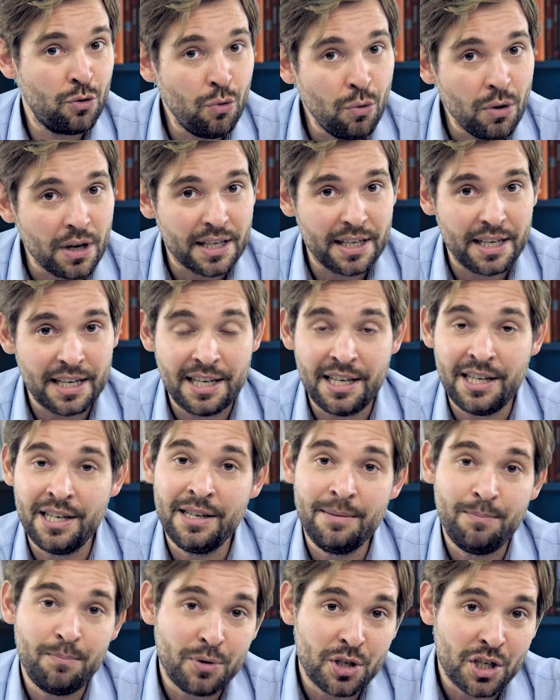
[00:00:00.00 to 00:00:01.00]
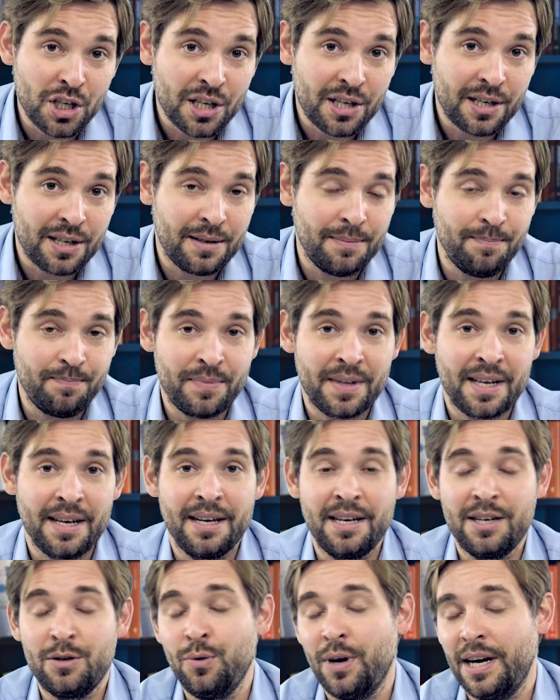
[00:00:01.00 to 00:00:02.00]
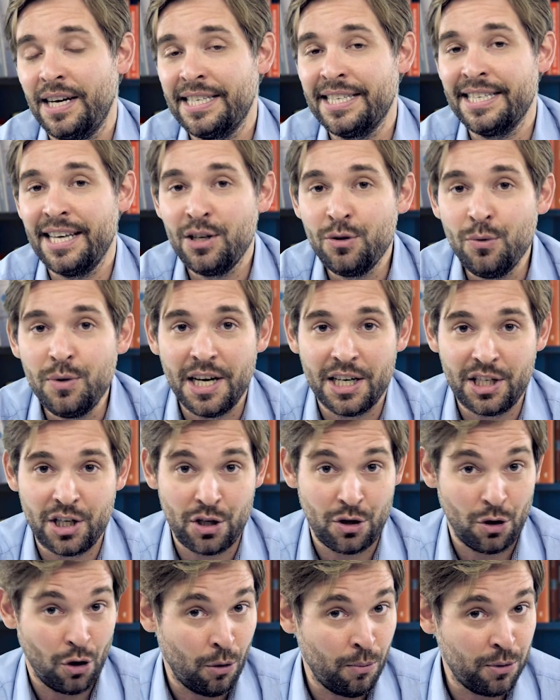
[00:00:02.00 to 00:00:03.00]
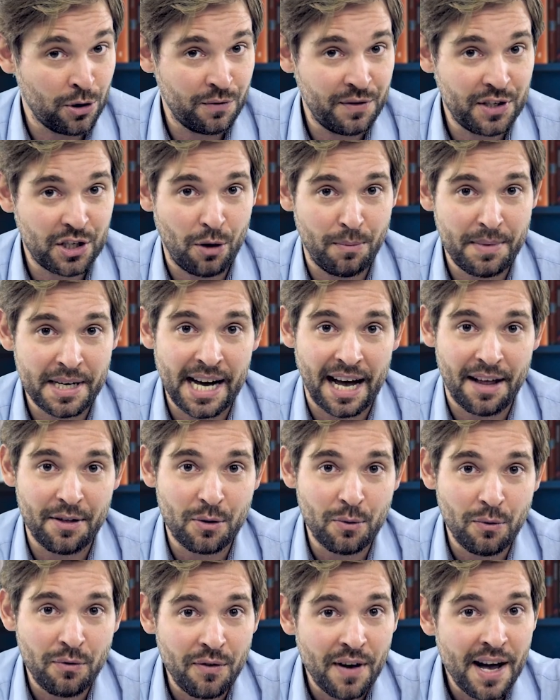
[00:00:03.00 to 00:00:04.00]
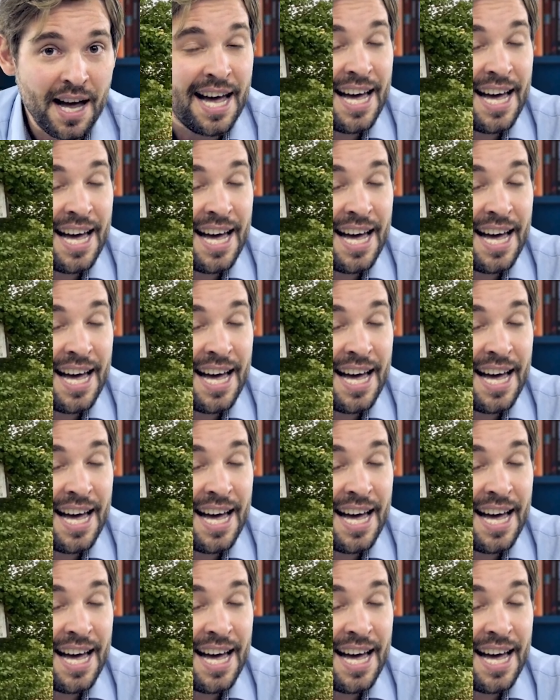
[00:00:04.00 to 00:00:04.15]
Górny, przy mm, której znajduje się to obozowisko migrantów